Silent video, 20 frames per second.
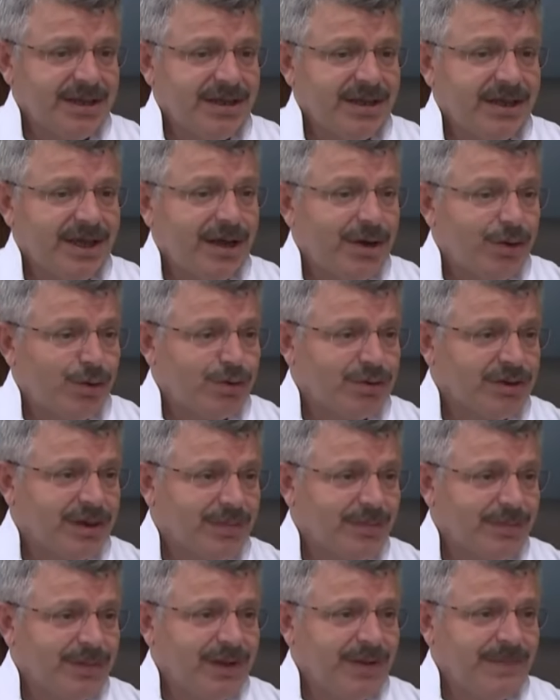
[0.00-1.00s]
e, her
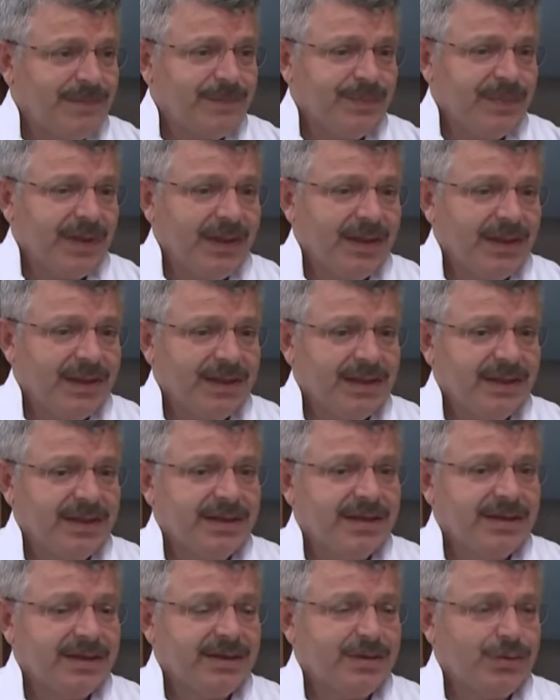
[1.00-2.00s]
ortamda
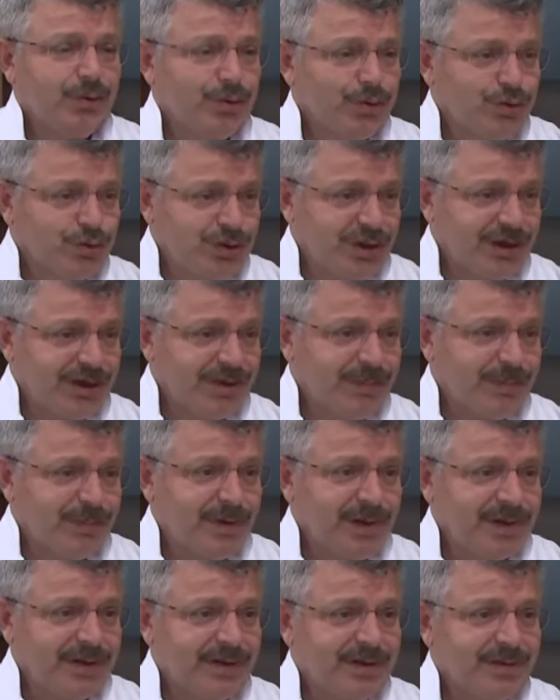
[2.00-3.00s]
e, koruyucu
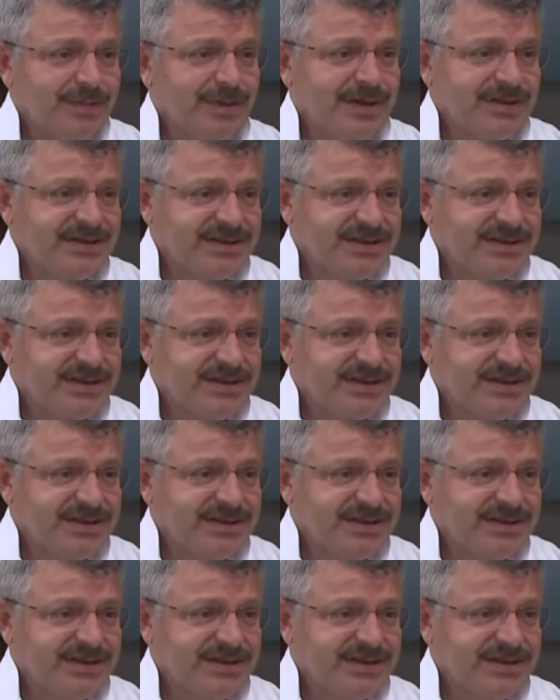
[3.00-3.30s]
ekipmanla